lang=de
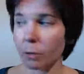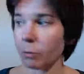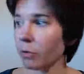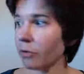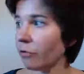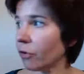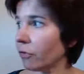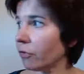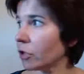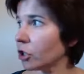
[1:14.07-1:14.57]

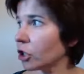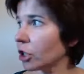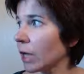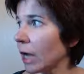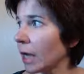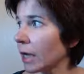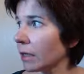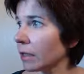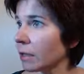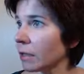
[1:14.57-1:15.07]
Bevor wir
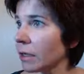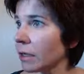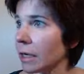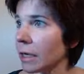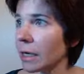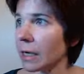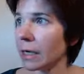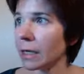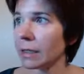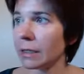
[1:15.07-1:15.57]
starten,
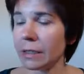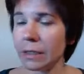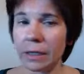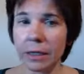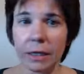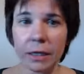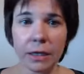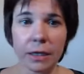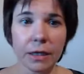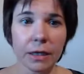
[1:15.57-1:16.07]

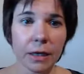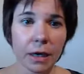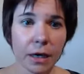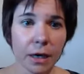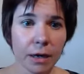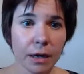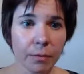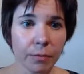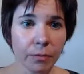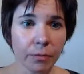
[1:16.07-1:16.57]
die
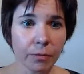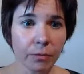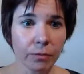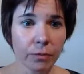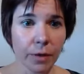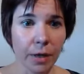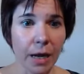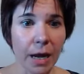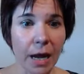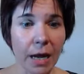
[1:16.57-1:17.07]

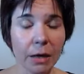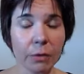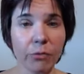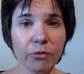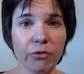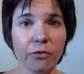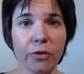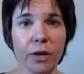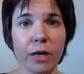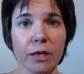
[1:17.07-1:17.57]
ähm,
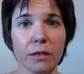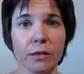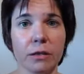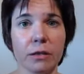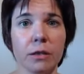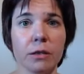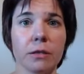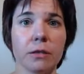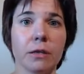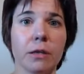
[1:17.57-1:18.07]
Handpflanze
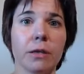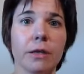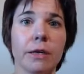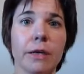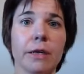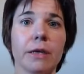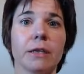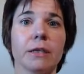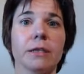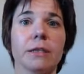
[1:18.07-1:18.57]
ist ja
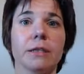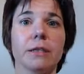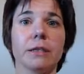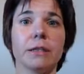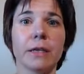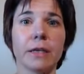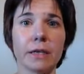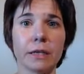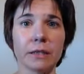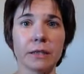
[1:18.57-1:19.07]
eine
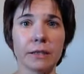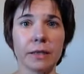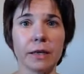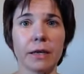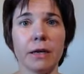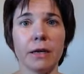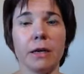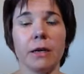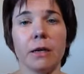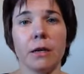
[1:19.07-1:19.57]
sehr,
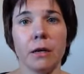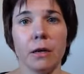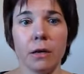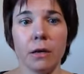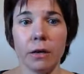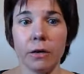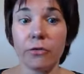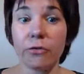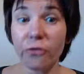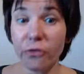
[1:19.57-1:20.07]
sehr
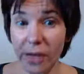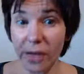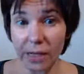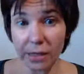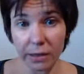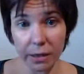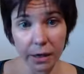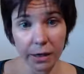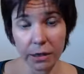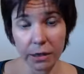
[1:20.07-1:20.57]

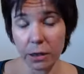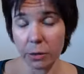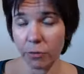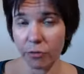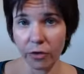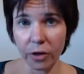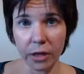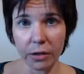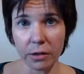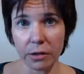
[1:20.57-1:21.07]
vielseitige
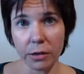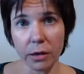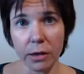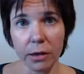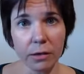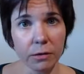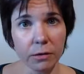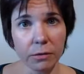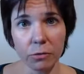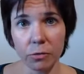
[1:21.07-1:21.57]
Pflanze.
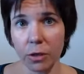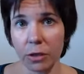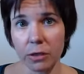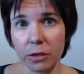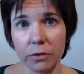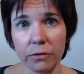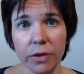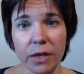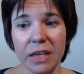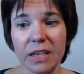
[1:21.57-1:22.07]
Also das
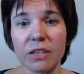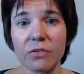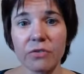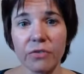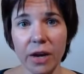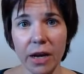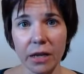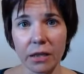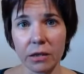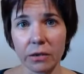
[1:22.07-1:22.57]
ist wirklich
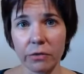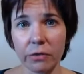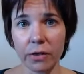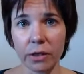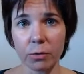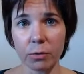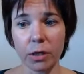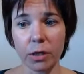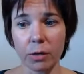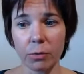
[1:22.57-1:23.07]
Wahnsinn,
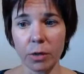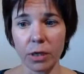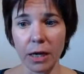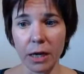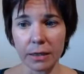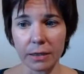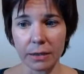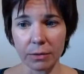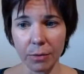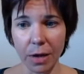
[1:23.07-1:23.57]
was man damit
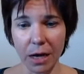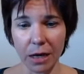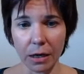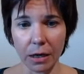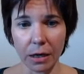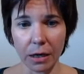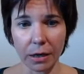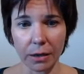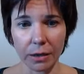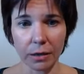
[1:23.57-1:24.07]
alles machen
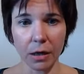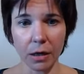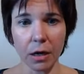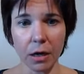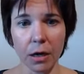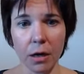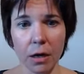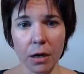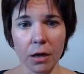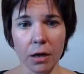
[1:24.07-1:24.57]
kann.
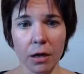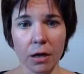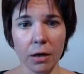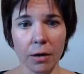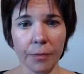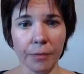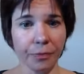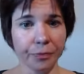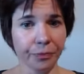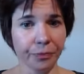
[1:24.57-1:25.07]

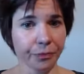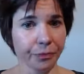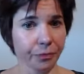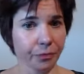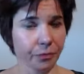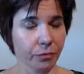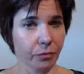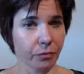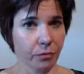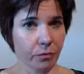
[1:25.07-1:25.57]
Ähm,
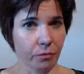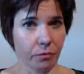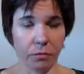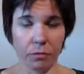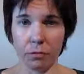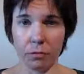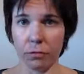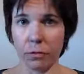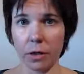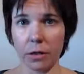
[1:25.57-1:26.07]

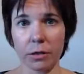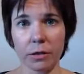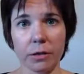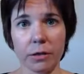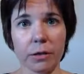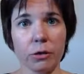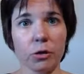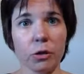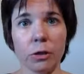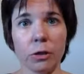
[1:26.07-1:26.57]
es
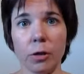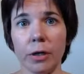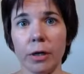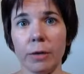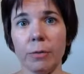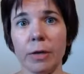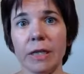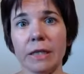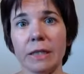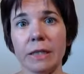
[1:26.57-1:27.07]
ist nicht nur in
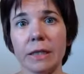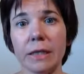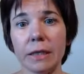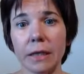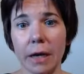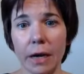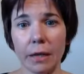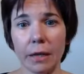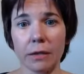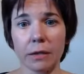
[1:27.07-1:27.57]
der Medizin
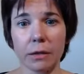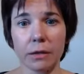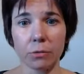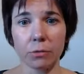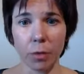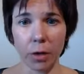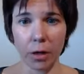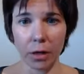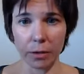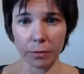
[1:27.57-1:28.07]

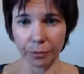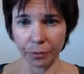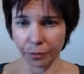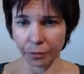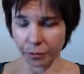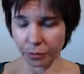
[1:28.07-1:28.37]
einsetzbar,